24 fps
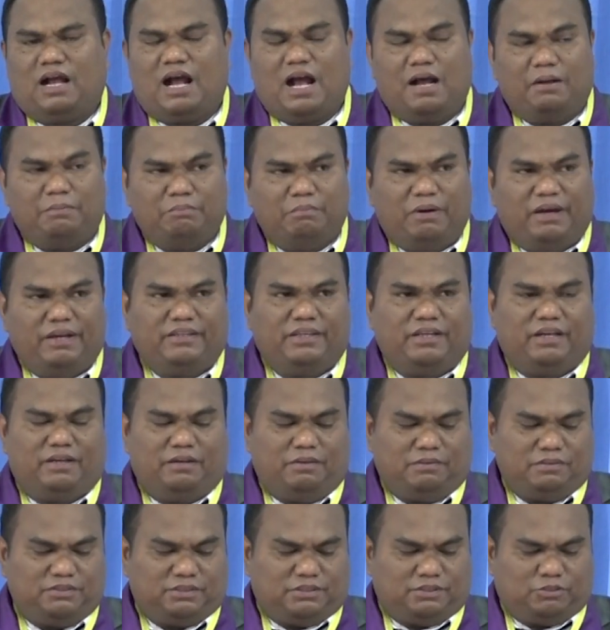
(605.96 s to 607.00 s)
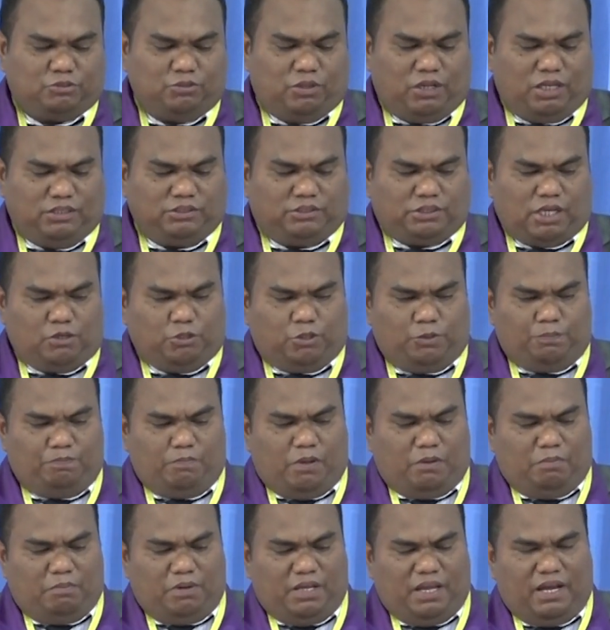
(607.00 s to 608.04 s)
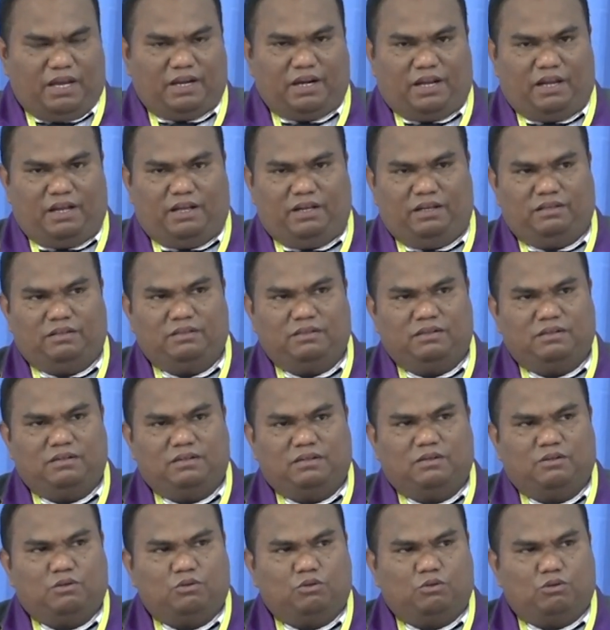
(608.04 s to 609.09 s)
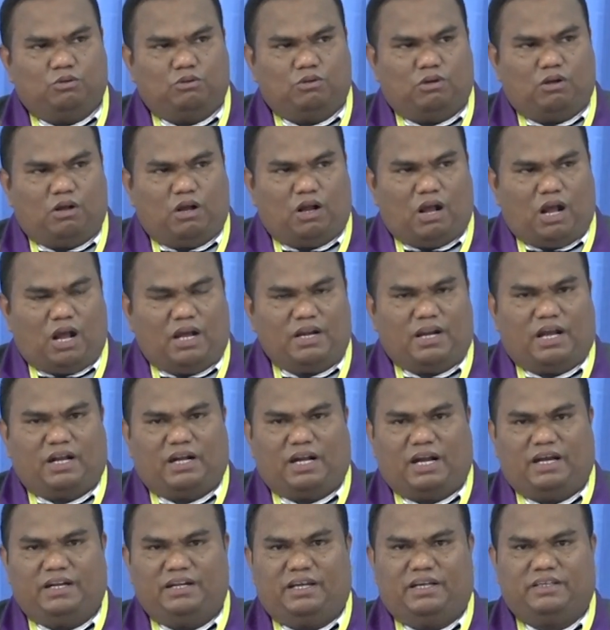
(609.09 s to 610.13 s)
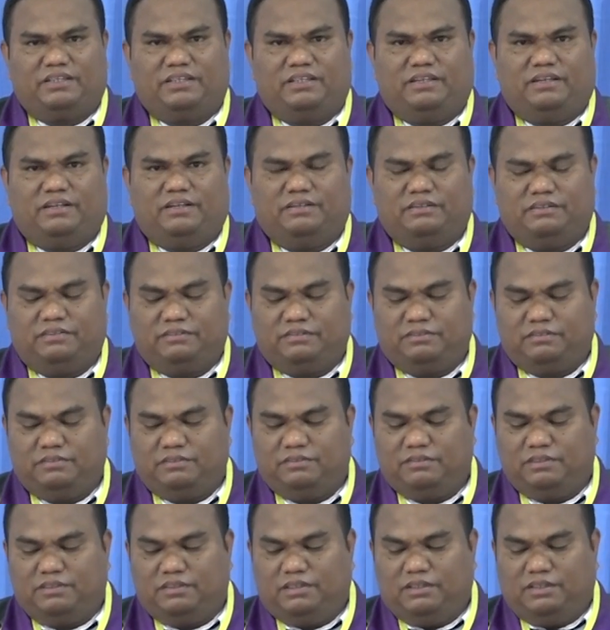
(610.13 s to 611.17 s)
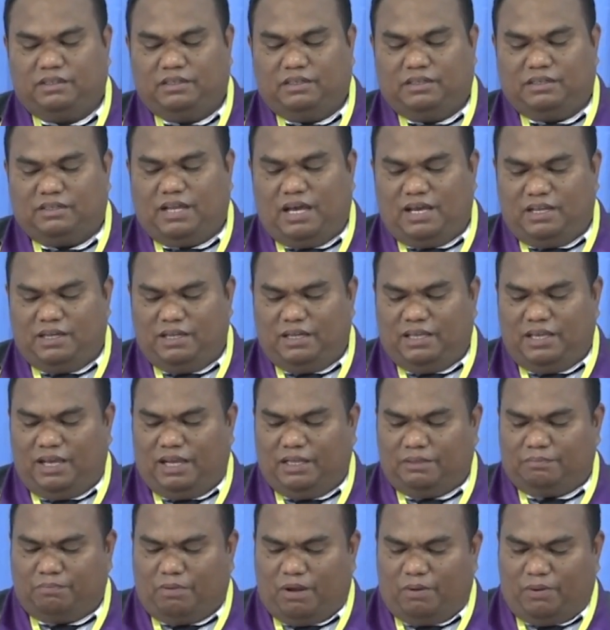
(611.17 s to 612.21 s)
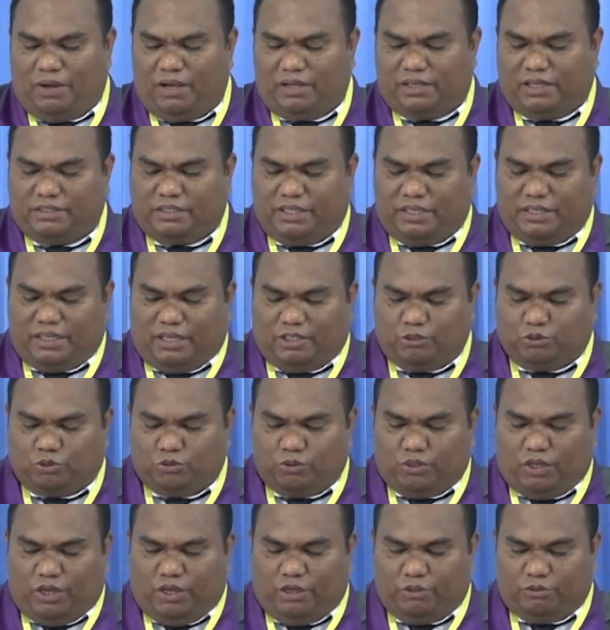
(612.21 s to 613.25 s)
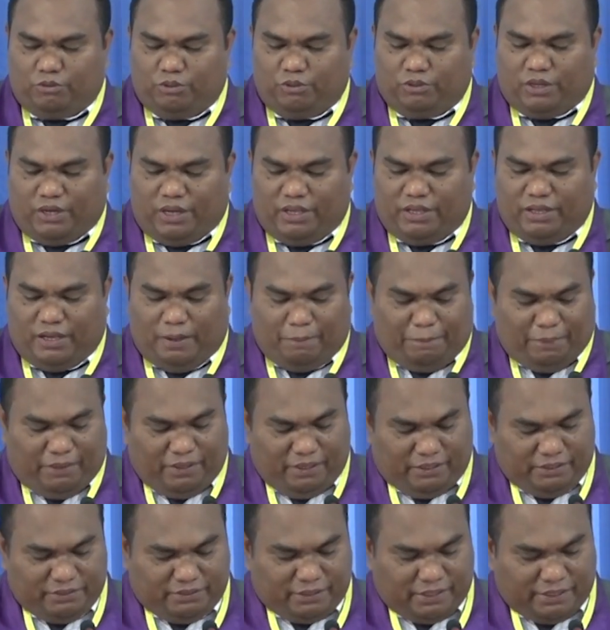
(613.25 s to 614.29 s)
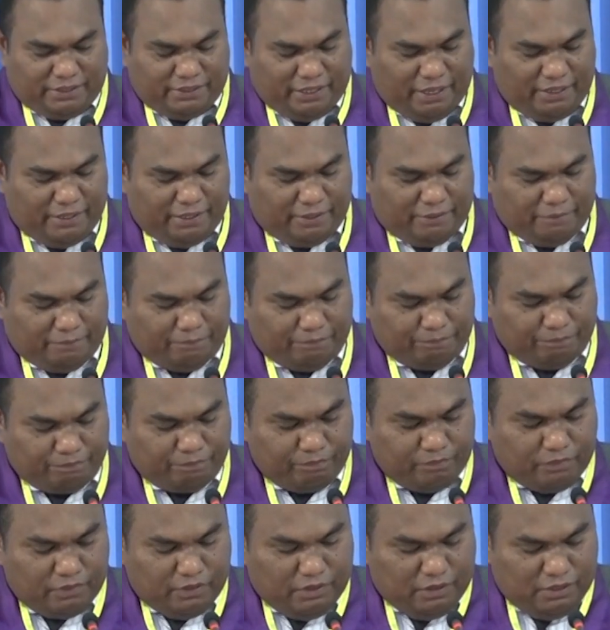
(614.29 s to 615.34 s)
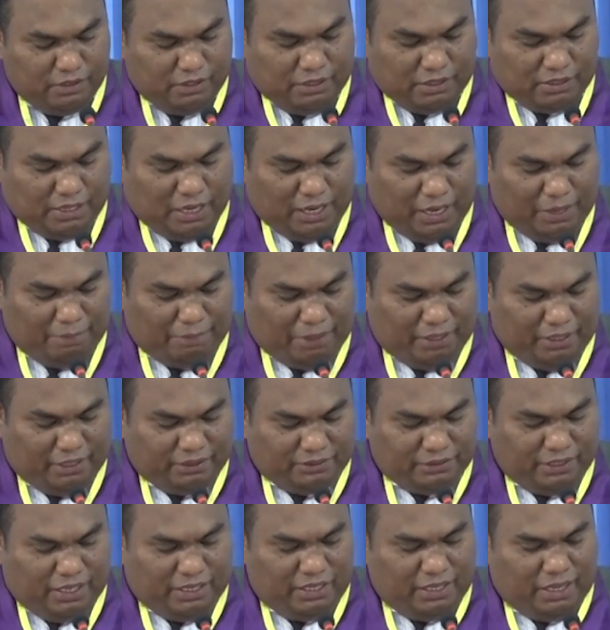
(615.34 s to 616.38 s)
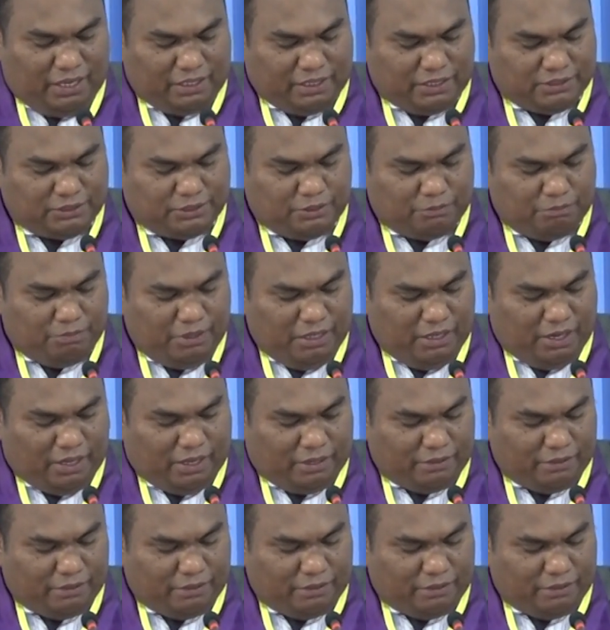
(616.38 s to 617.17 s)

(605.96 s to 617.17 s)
hambanya. Tuhan sanggup memelihara anak-anaknya. Dan lihat bahwa ketika sungai itu kering apa yang terjadi? Dalam ayatnya yang ke-9,